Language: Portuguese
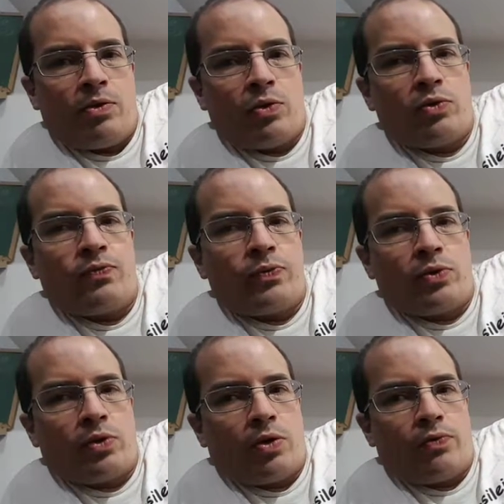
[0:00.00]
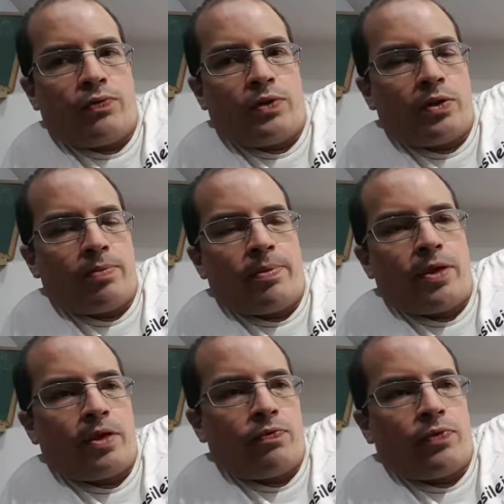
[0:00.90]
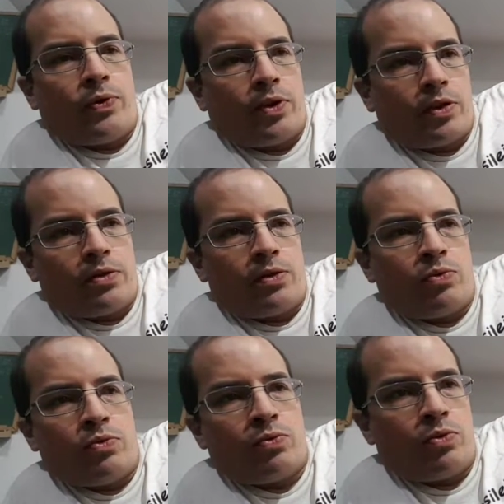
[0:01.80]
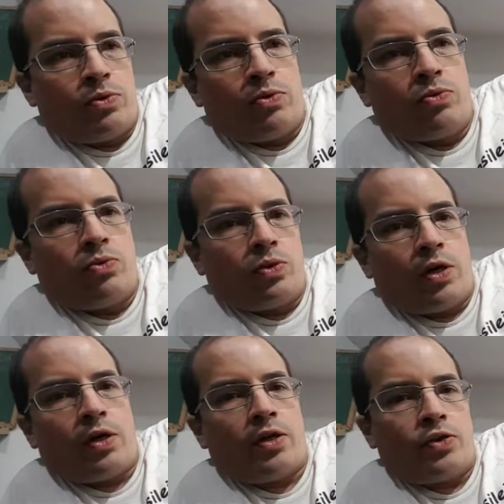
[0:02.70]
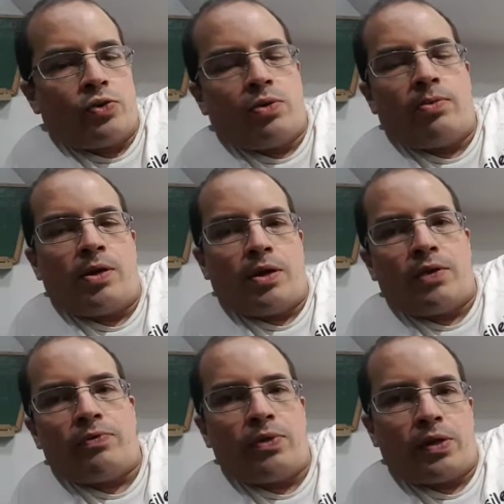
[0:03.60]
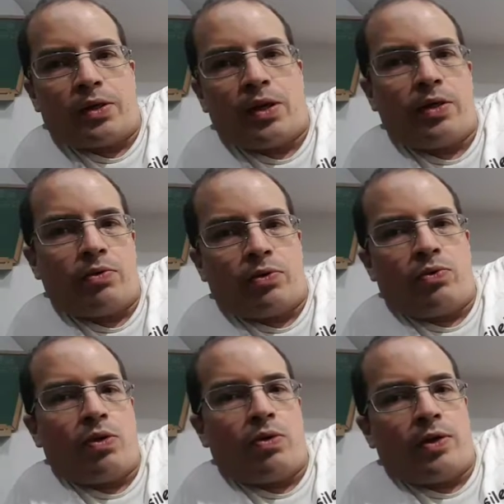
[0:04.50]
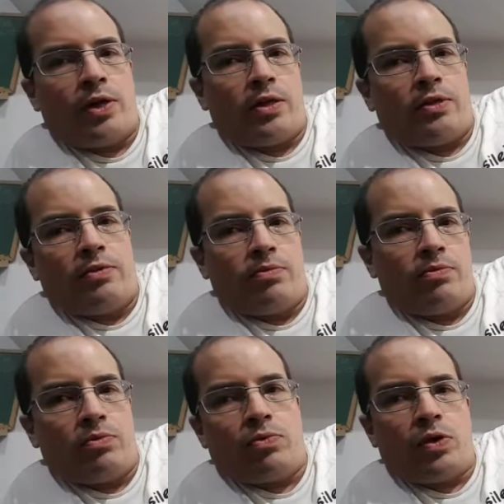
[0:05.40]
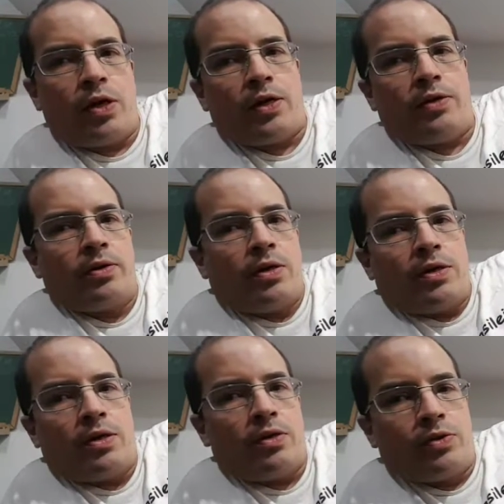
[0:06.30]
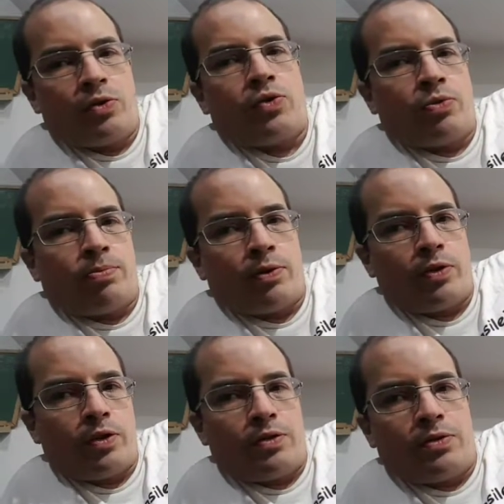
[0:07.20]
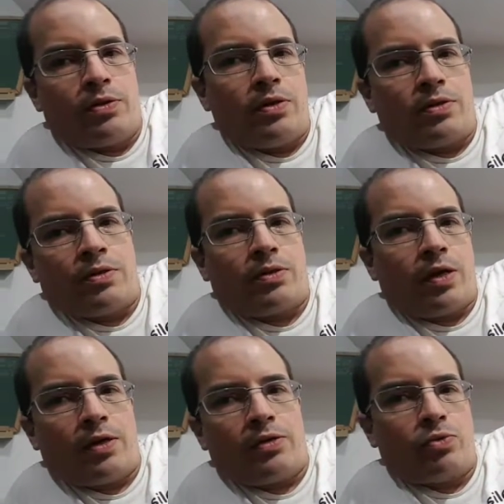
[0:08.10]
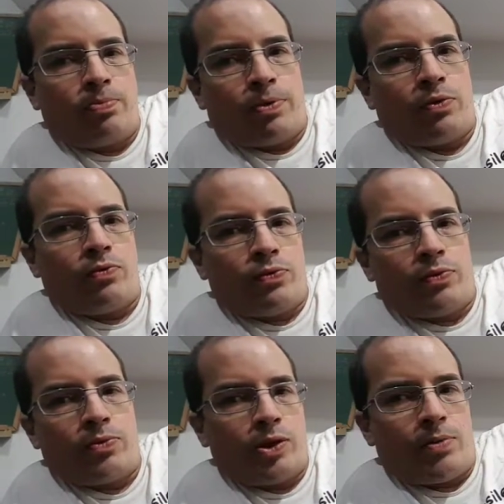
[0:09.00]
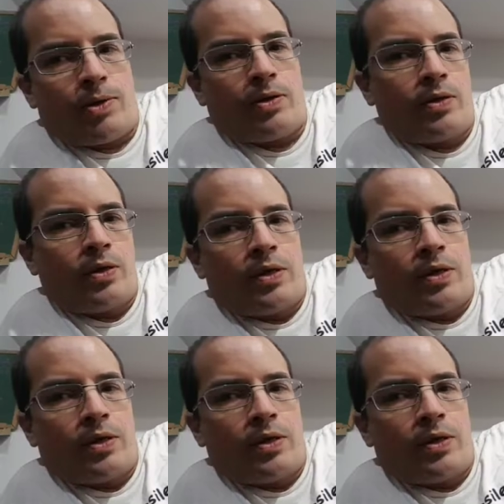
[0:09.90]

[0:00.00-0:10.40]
Outro furo que eu vi também foi a questão do cara que ajudou a Malévola, que era igual a ela, um cara. Eles não tinham poderes, esses caras do povo, vamos chamar,